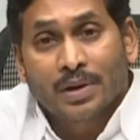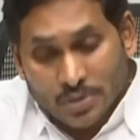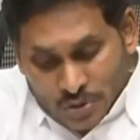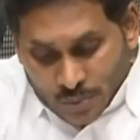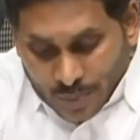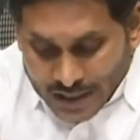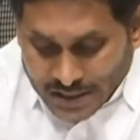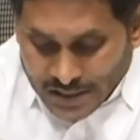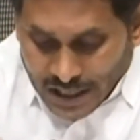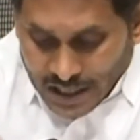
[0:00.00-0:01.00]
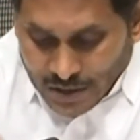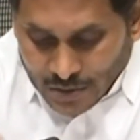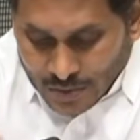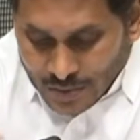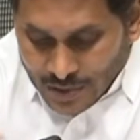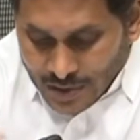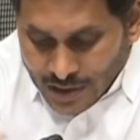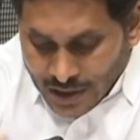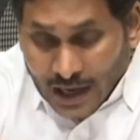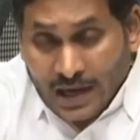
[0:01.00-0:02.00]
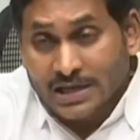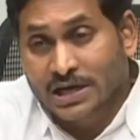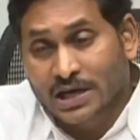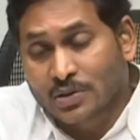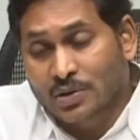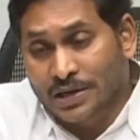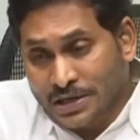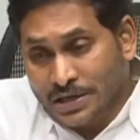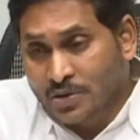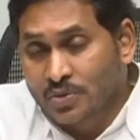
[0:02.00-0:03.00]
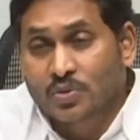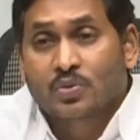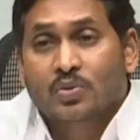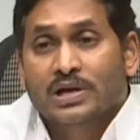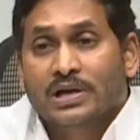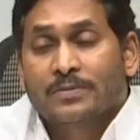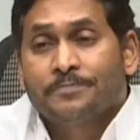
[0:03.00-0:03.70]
ప్రభుత్వ పాఠశాలలు కళాశాలలు అన్నింటిలోనూ కూడా